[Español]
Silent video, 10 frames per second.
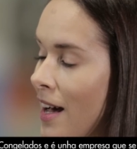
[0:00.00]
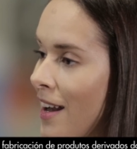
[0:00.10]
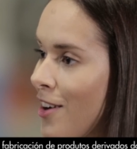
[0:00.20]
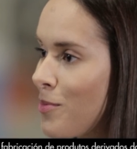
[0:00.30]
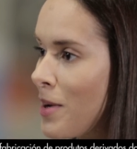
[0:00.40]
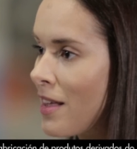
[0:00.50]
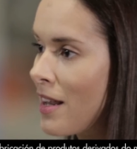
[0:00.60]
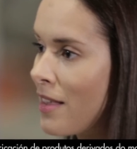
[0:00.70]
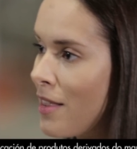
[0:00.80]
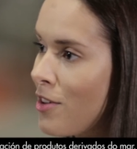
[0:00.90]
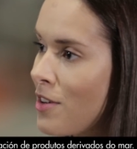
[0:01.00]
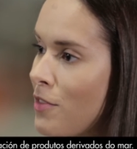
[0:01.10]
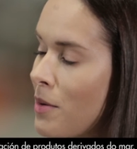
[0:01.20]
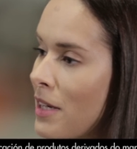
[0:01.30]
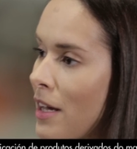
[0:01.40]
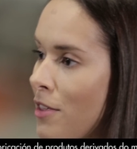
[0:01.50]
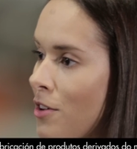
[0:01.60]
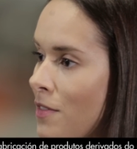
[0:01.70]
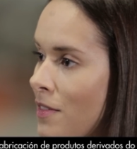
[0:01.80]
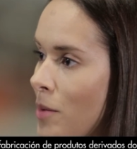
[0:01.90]
a la comercialización y
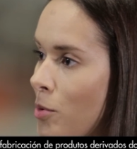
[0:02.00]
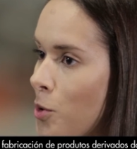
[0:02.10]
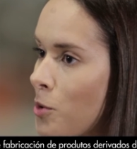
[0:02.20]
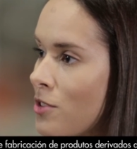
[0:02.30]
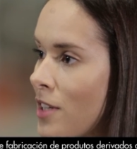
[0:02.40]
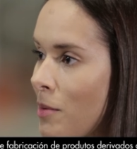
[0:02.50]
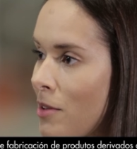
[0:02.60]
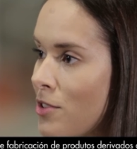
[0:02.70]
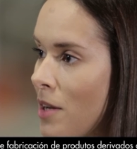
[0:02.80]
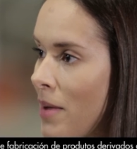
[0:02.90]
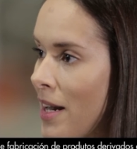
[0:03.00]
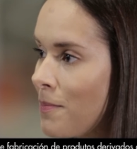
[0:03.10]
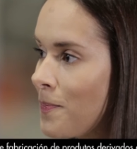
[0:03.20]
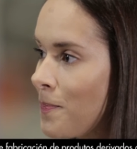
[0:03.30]
fabricación de productos derivados del mar.